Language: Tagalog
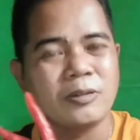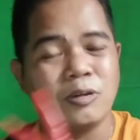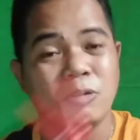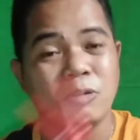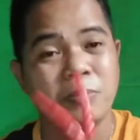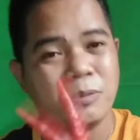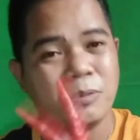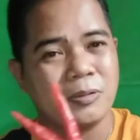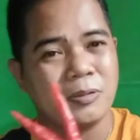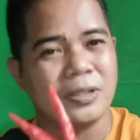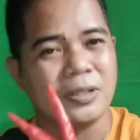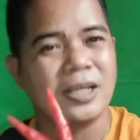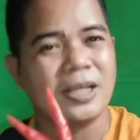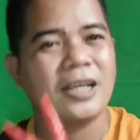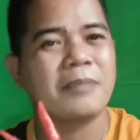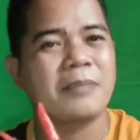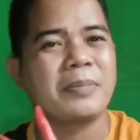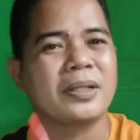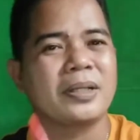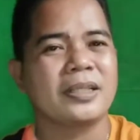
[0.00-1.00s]
Opo,
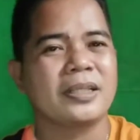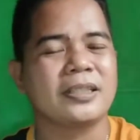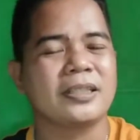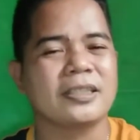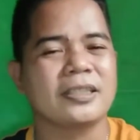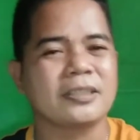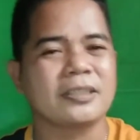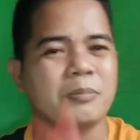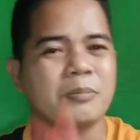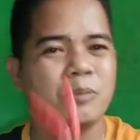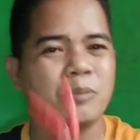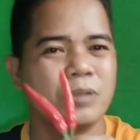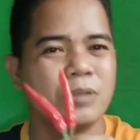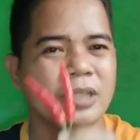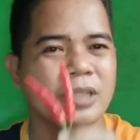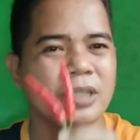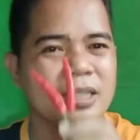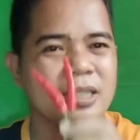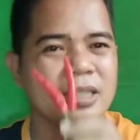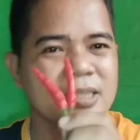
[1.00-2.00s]
nakakapagligtas ng
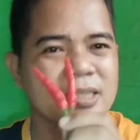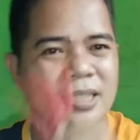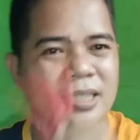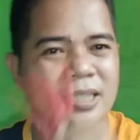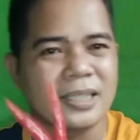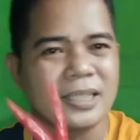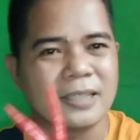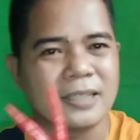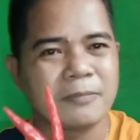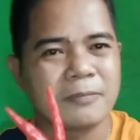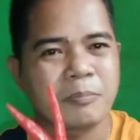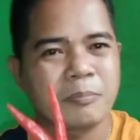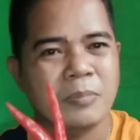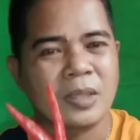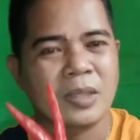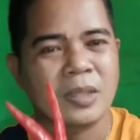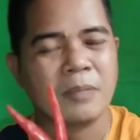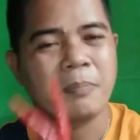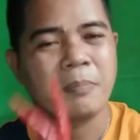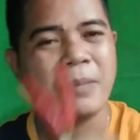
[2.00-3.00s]
buhay ang sili.
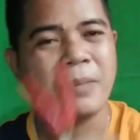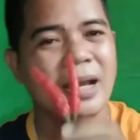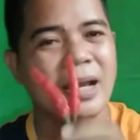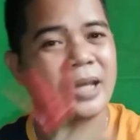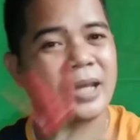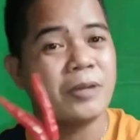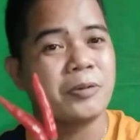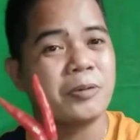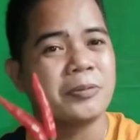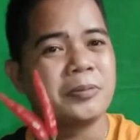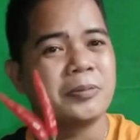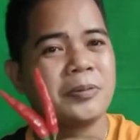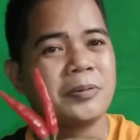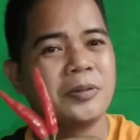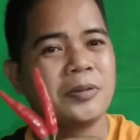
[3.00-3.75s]
Paano?